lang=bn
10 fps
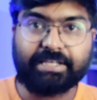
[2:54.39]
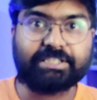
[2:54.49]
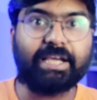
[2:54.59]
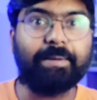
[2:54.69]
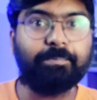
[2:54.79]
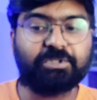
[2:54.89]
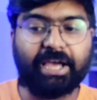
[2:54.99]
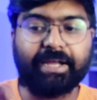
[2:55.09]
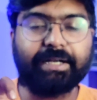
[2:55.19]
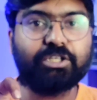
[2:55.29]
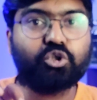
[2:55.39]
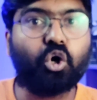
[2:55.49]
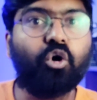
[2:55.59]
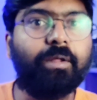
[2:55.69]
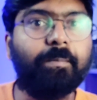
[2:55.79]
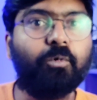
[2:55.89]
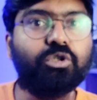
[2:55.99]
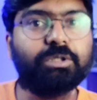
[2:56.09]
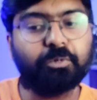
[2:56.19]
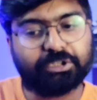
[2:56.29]
সেই জায়গাটি যখনই
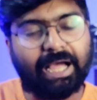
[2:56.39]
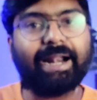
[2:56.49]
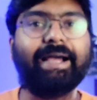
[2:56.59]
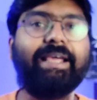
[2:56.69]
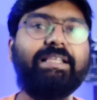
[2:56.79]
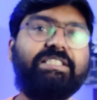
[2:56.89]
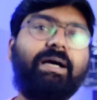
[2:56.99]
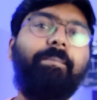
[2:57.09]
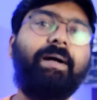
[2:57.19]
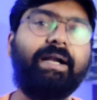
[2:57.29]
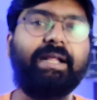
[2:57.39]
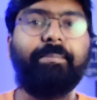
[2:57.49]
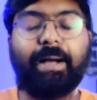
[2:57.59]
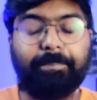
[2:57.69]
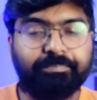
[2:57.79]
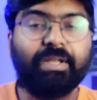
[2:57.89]
পৌঁছাবো তার আগেই কাটে বা